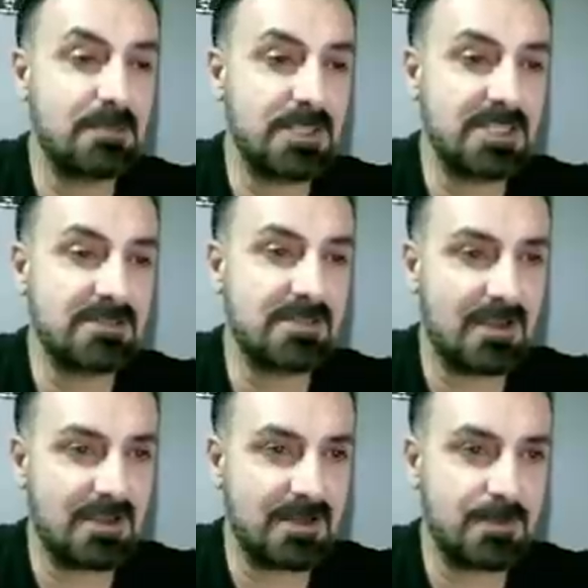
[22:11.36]
bir
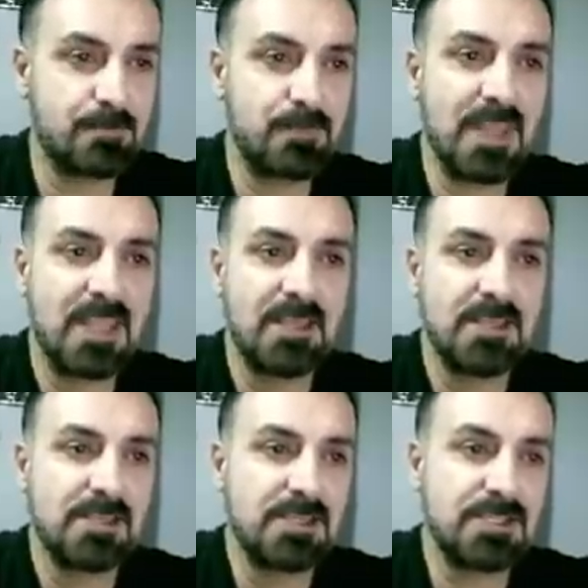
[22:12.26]
daire.
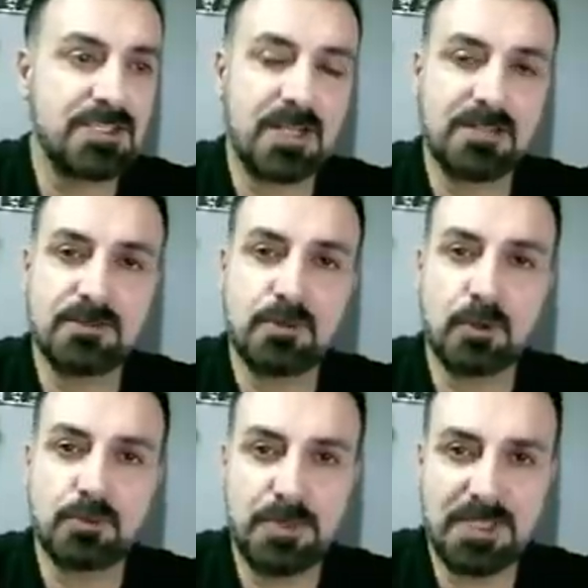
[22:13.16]
Giriş altı kod
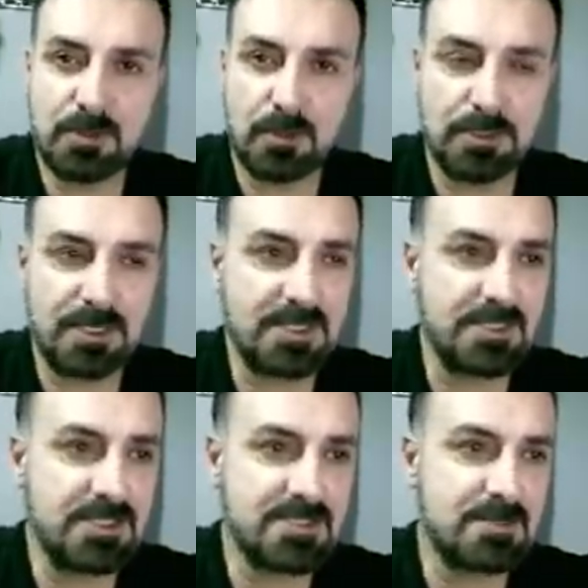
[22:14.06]
1 olarak
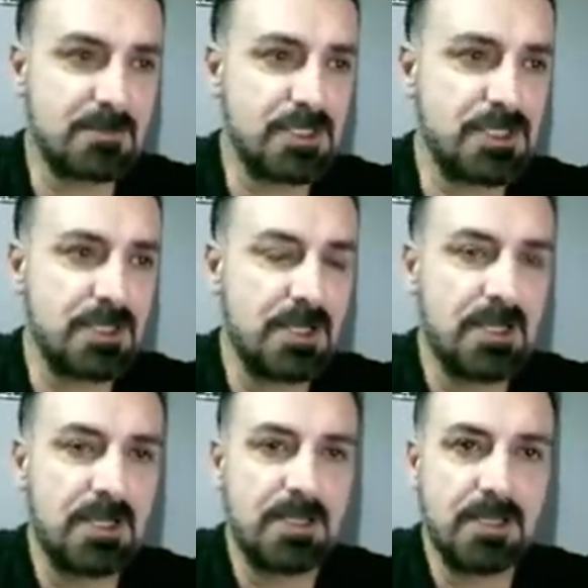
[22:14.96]
yazılmış,
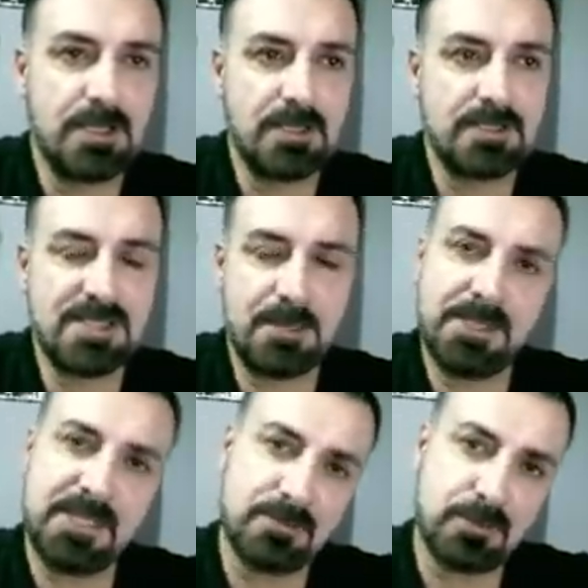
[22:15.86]
e, zemin
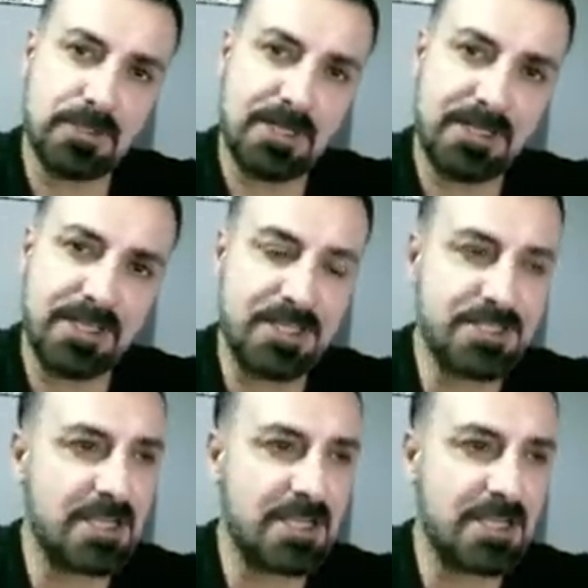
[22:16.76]
kat olarak geçer